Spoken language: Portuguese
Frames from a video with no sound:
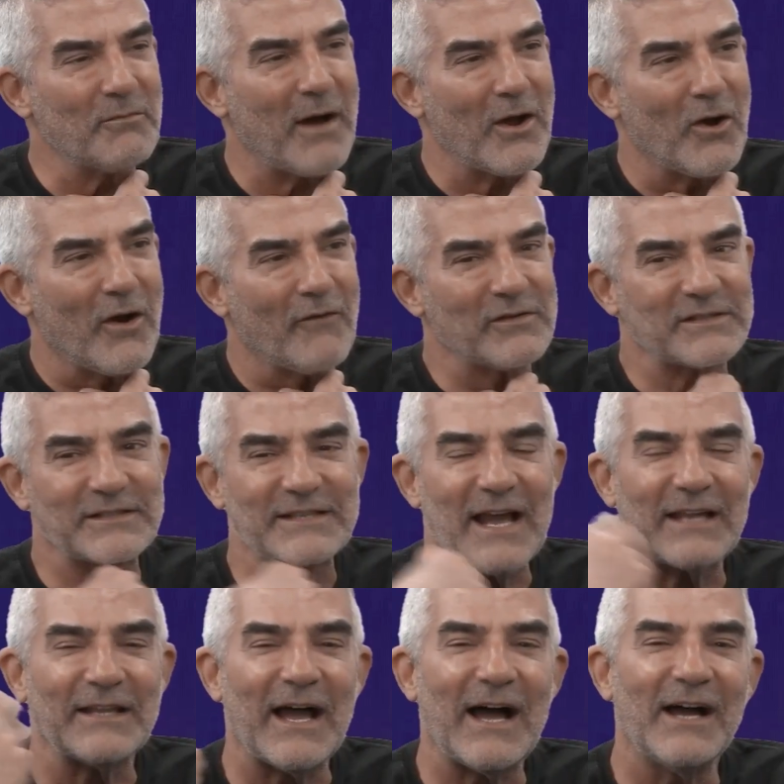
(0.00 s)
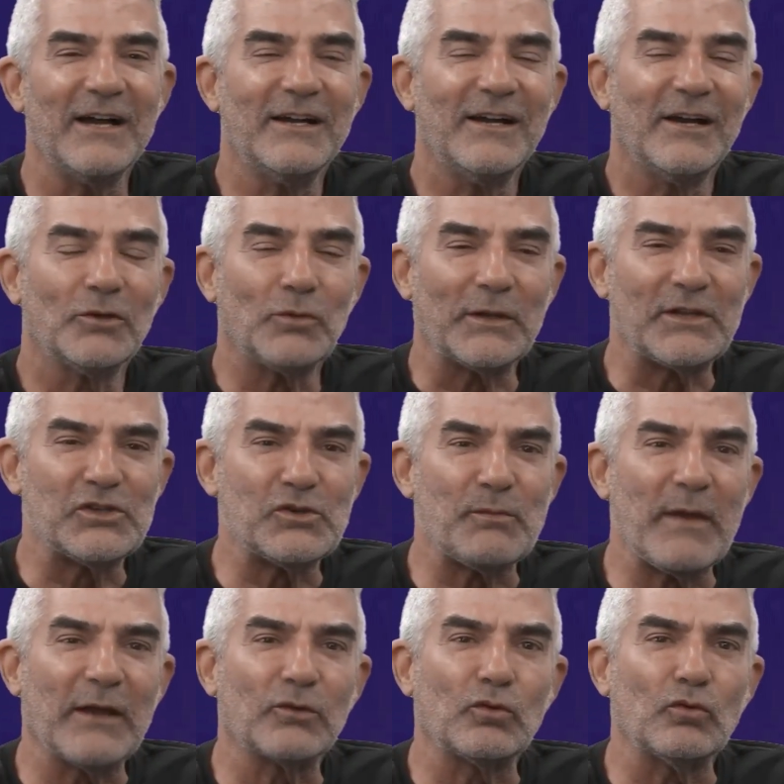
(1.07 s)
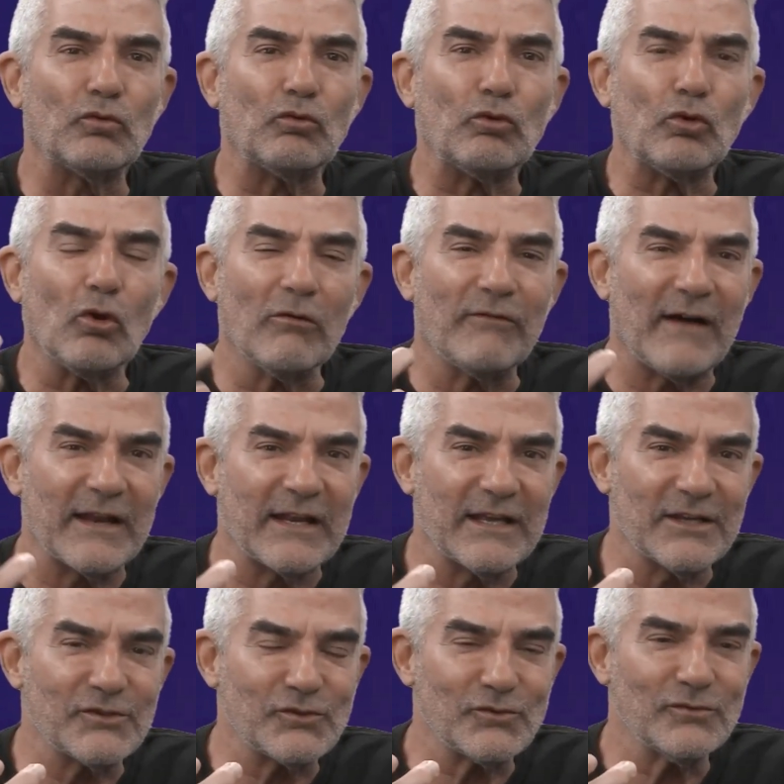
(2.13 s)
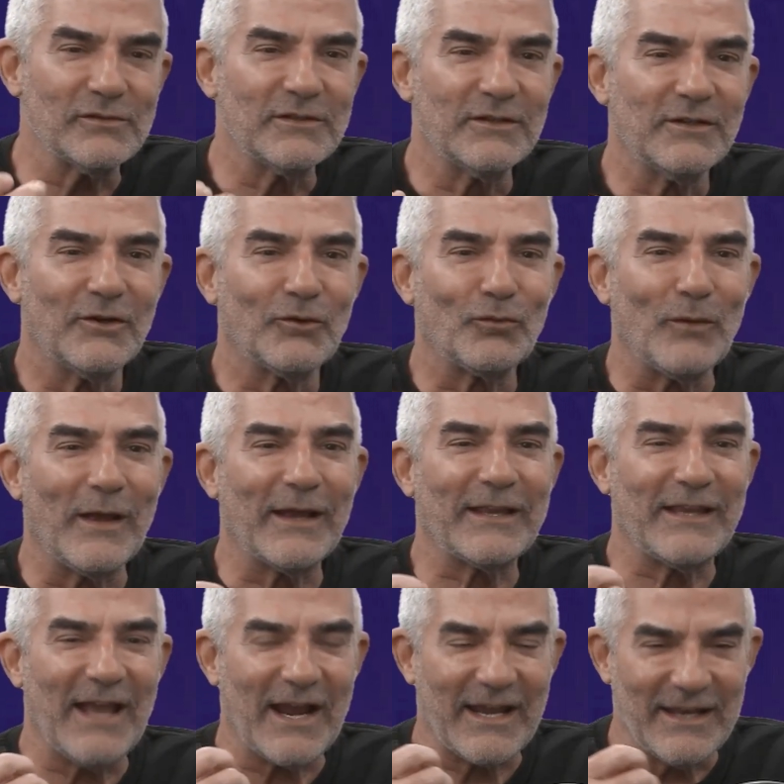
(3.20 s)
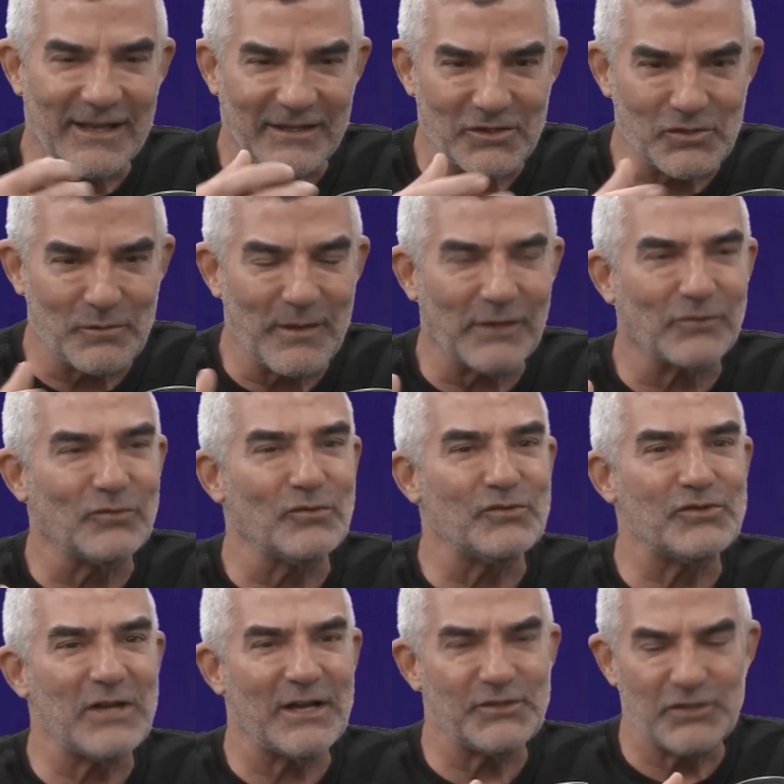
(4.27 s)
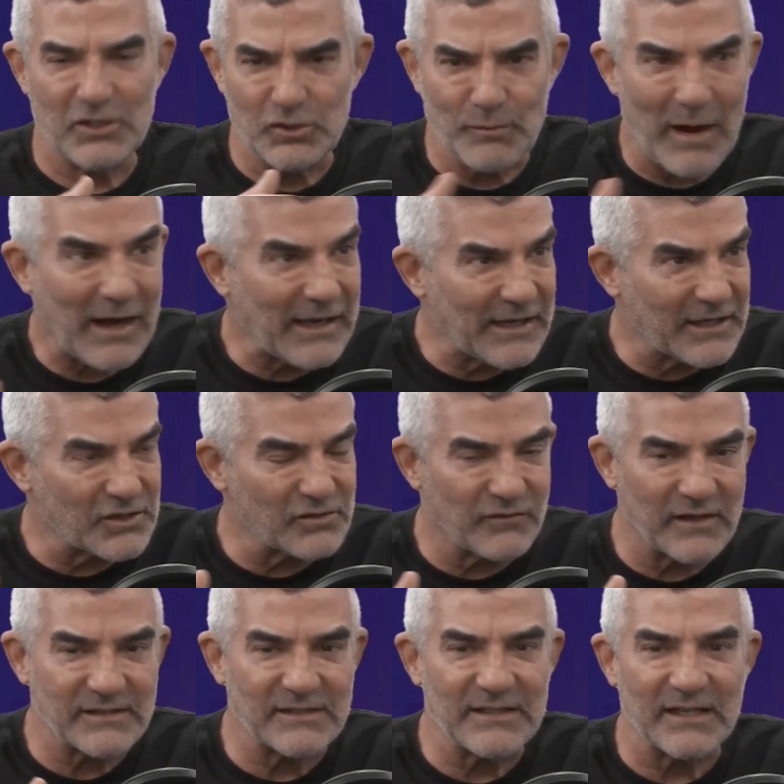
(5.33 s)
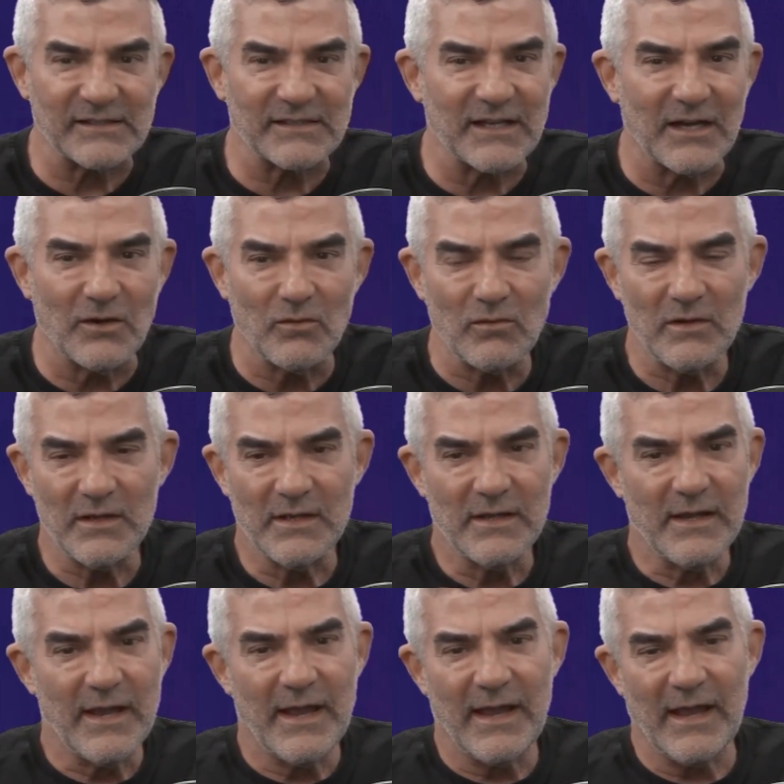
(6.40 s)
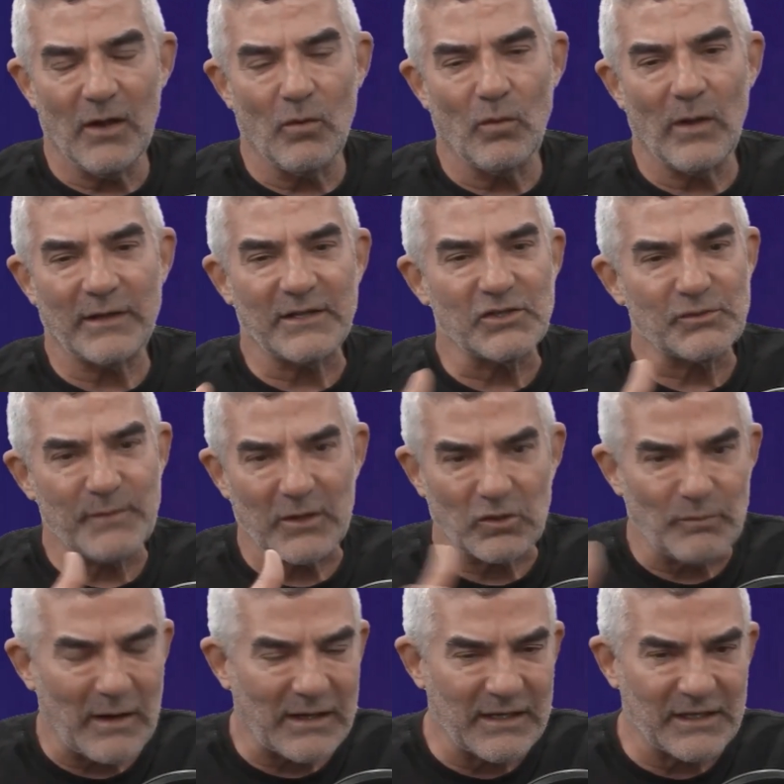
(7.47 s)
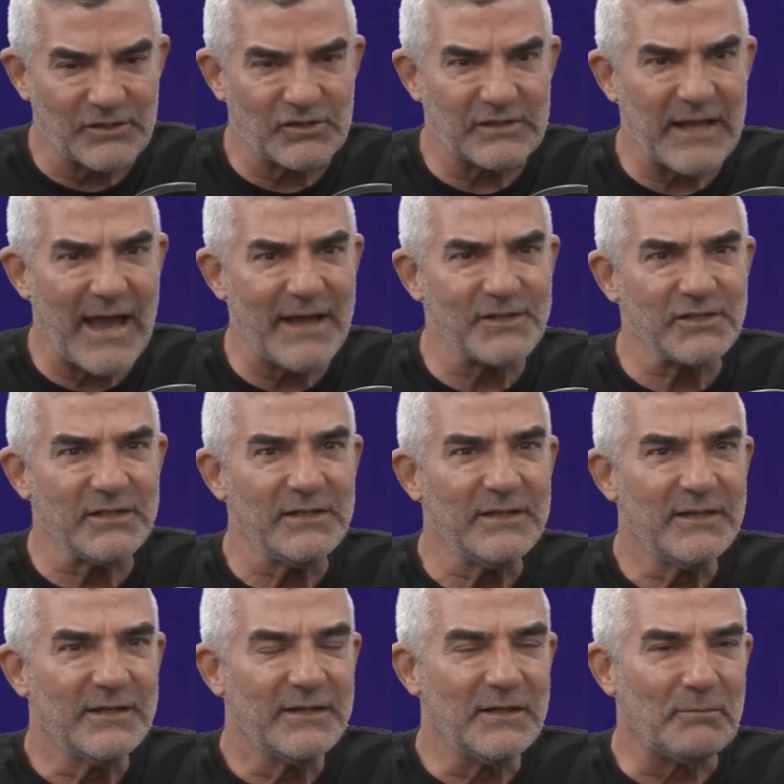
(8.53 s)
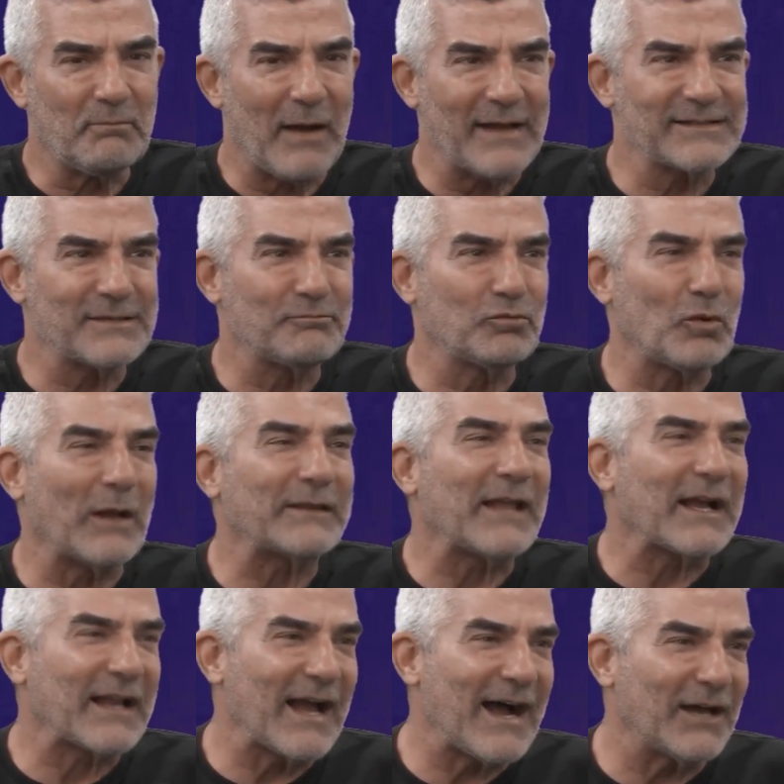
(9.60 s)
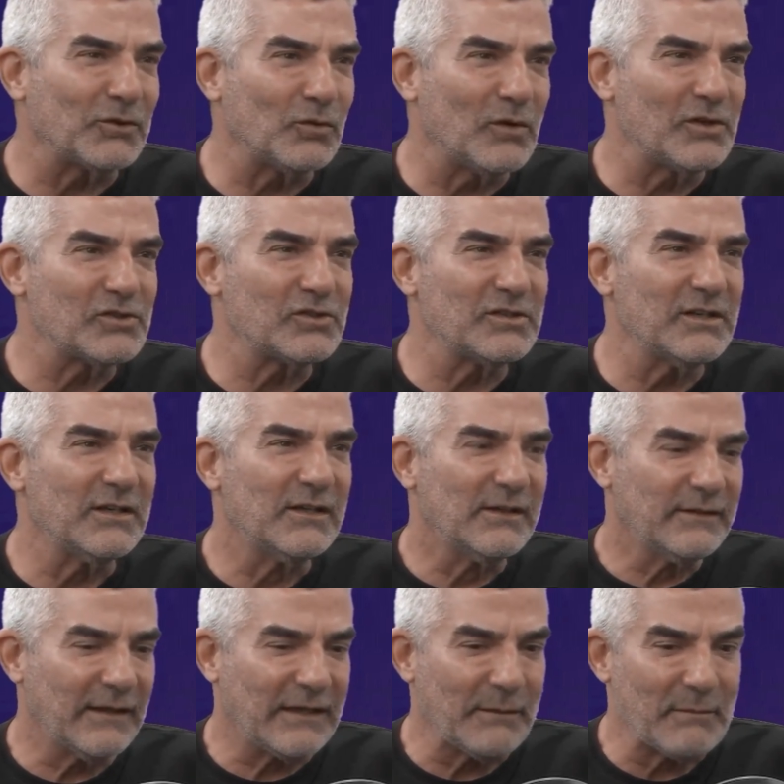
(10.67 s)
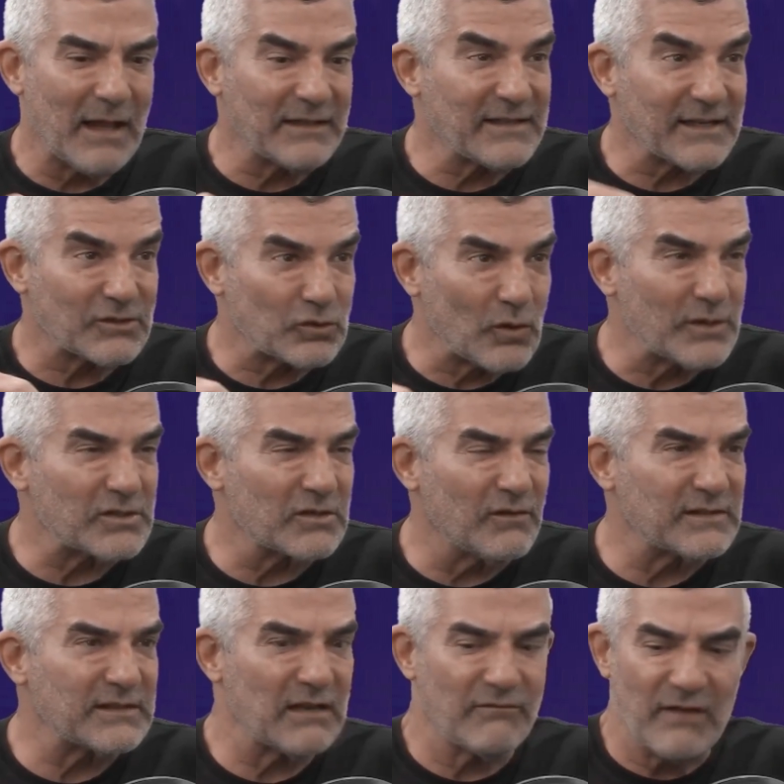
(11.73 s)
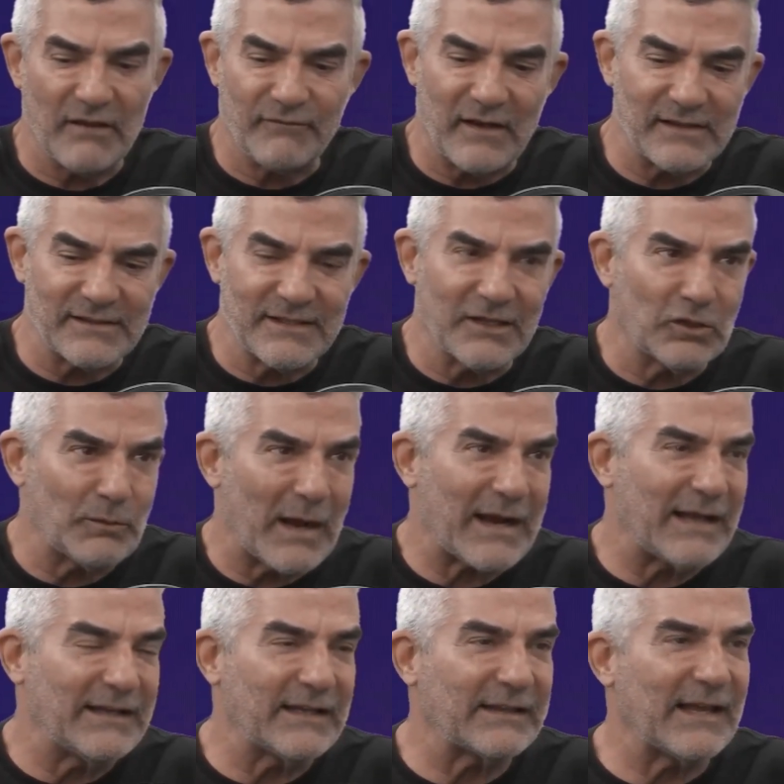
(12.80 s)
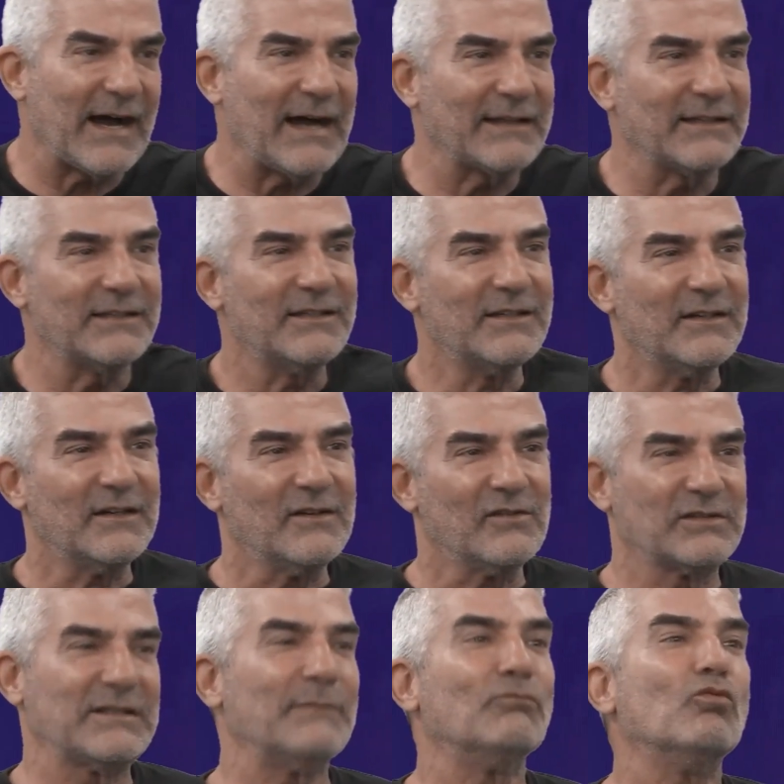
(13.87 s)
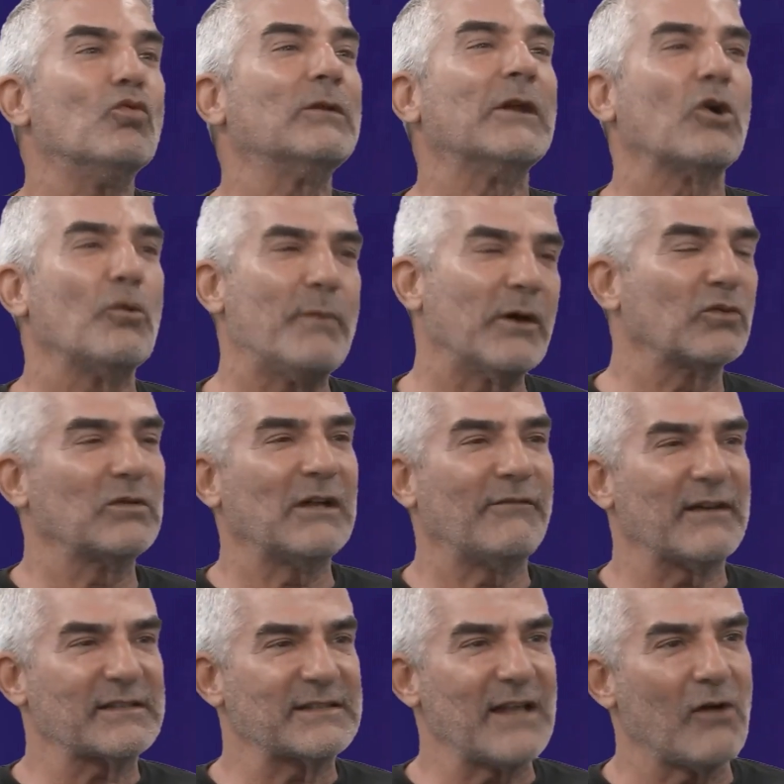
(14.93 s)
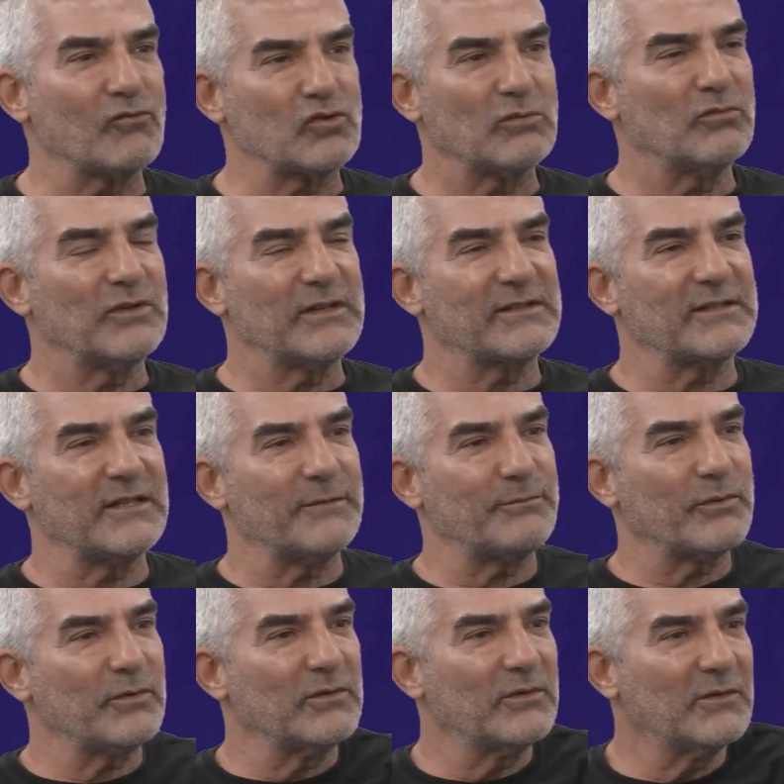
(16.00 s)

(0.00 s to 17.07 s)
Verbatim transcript: maior. Você é. sai da do atendimento no varejo, né, que é aquele atendimento do dia a dia de uma clínica de vacinação, é o atendimento de uma clínica de estética, e passa para o atacado, onde determinadas ações que você vem a fazer numa canetada, você muda a cobertura vacinal de um município.